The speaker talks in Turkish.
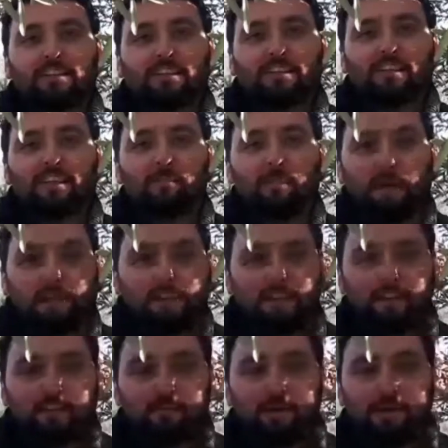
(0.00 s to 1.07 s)
Ee, ben
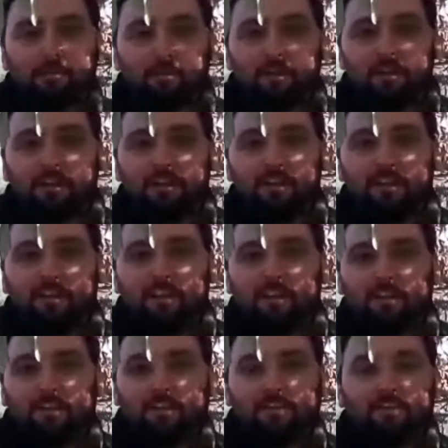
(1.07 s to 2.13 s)
Tanıl Baybora.
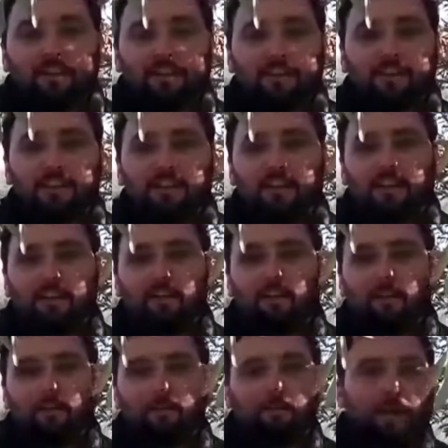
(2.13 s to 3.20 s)
Sincenta'da
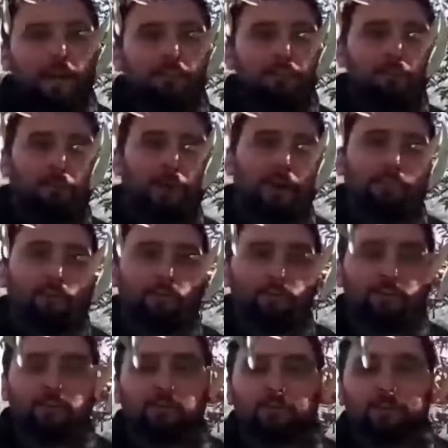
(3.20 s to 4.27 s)
meyve, bağ ve
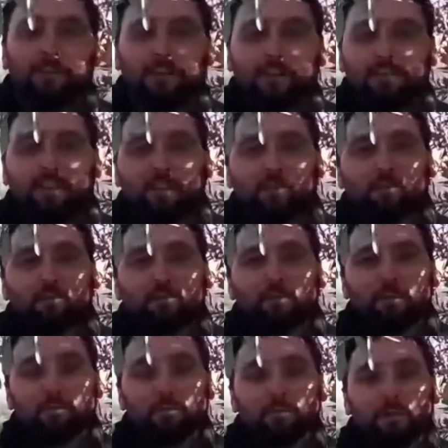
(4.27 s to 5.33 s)
özel ürünleri içeren ürün
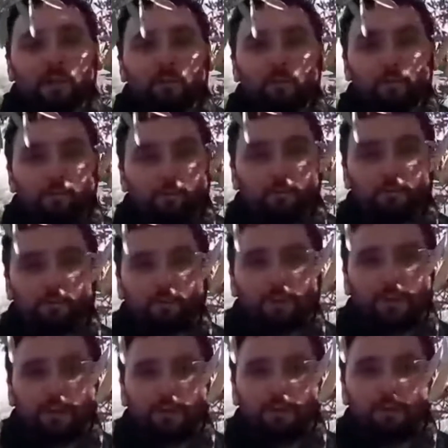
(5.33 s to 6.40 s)
grubunda ürün müdürü
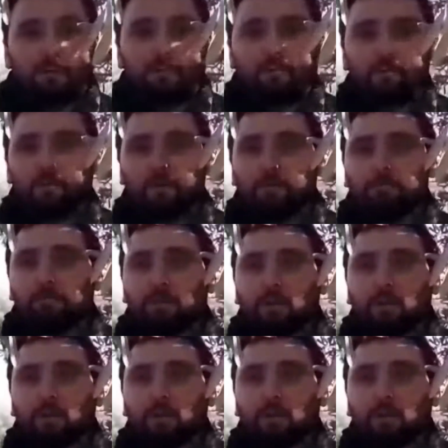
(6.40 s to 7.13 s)
olarak görev yapıyorum.